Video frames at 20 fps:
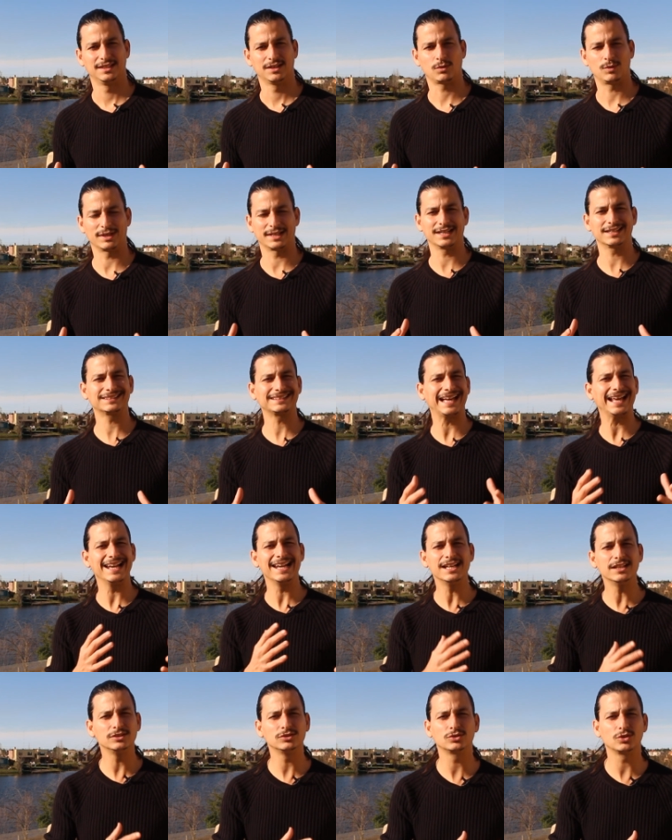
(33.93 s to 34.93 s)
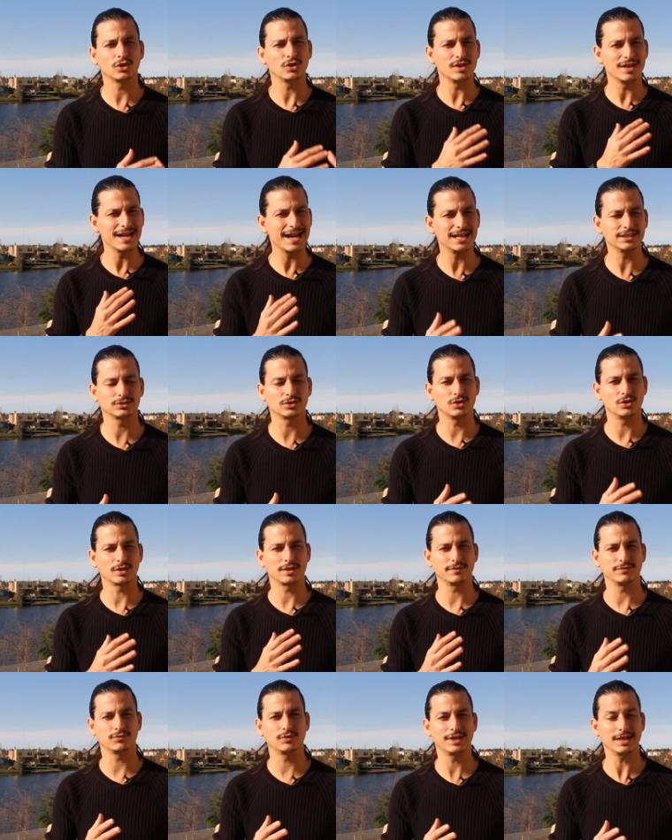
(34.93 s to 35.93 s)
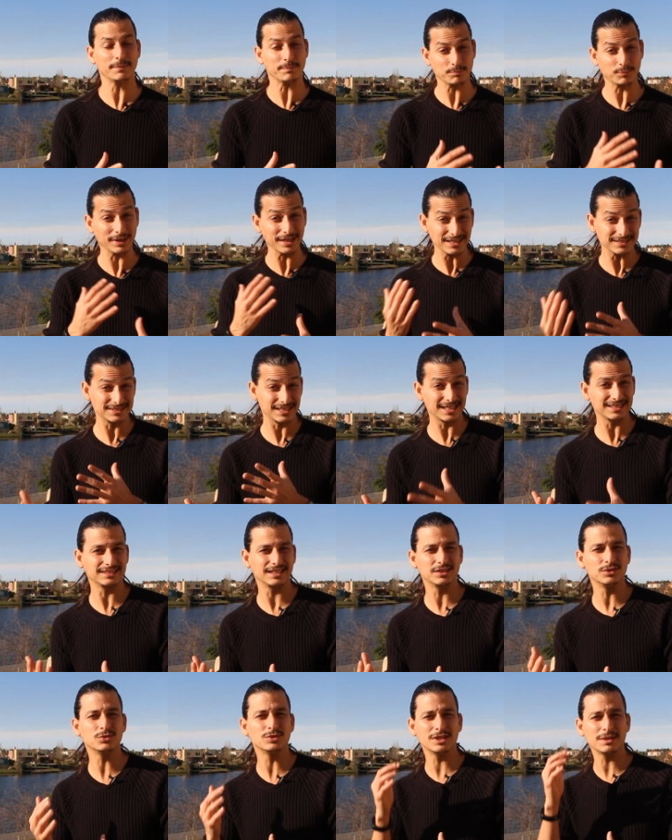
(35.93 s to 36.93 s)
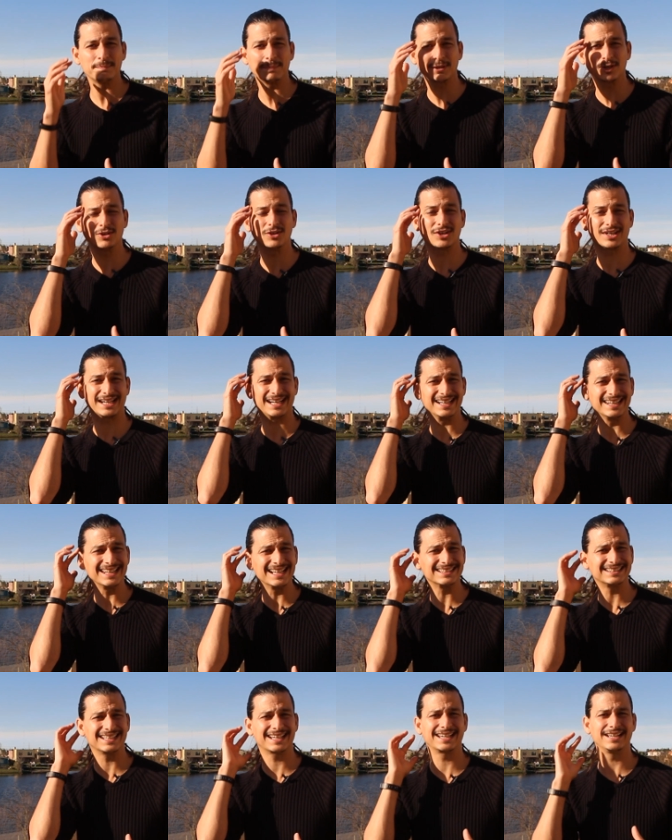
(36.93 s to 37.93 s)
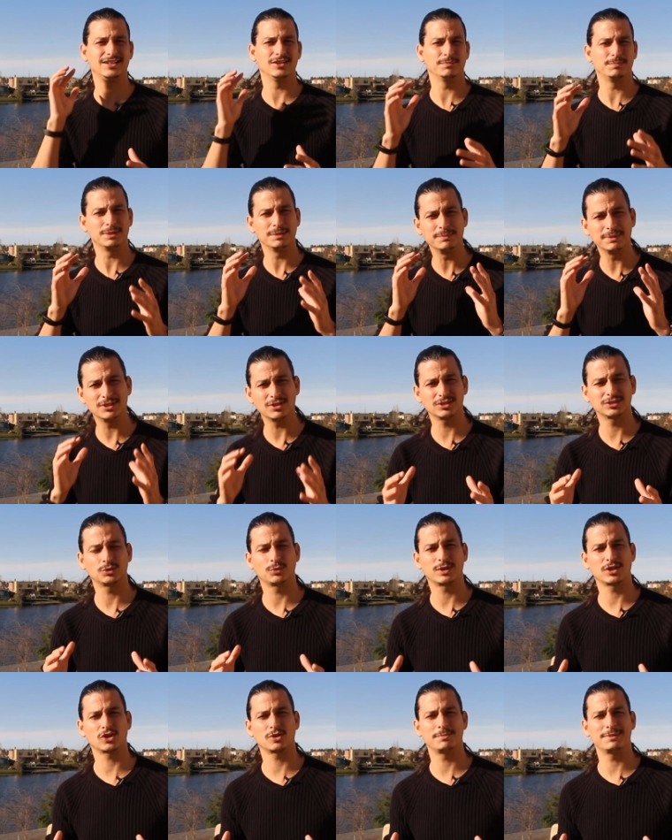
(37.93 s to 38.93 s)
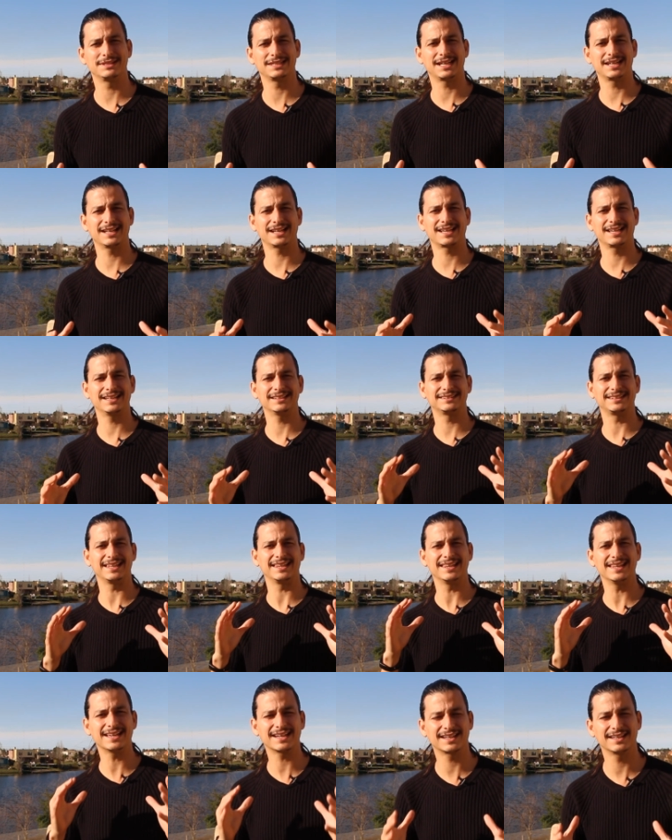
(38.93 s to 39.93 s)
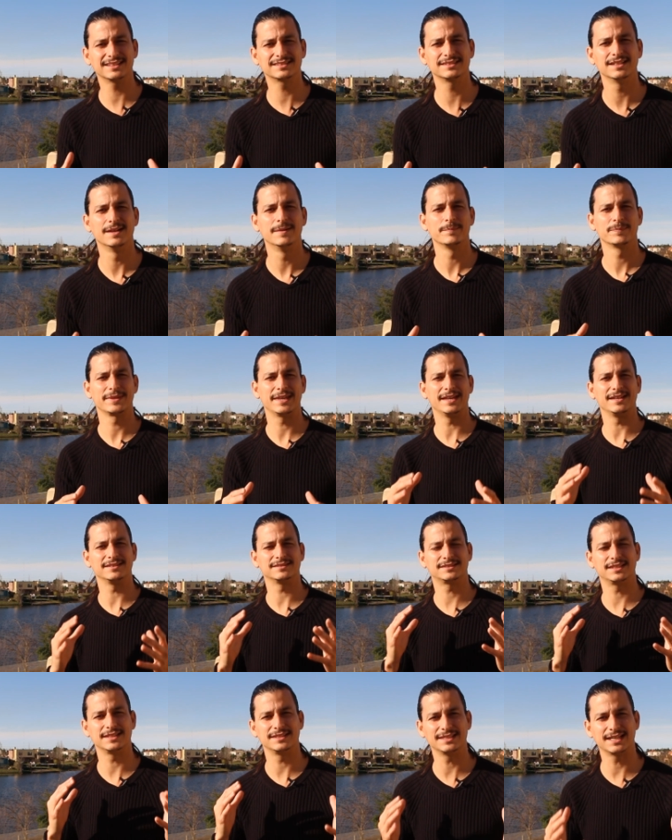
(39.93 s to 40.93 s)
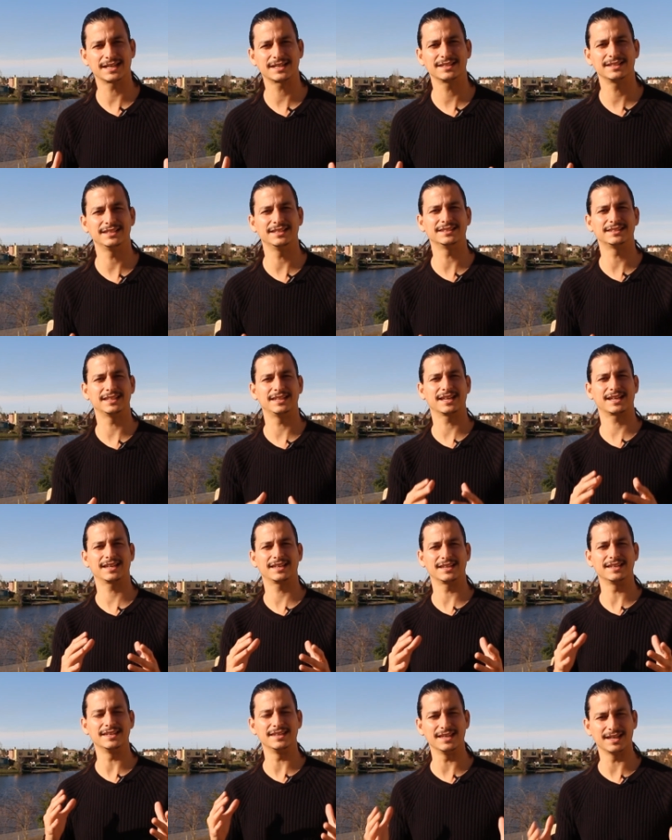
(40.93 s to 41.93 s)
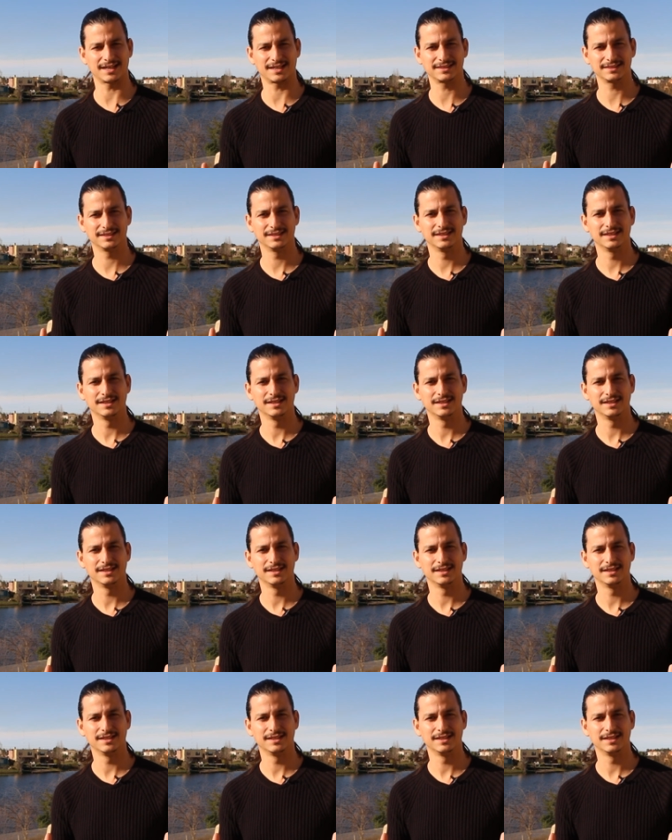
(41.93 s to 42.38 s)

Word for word: Cualquier talento, nato, lo que fuera, puede ser que te ayude, pero la realidad es que lo primero que te voy a recomendar es que te dejes enseñar y te dejes guiar.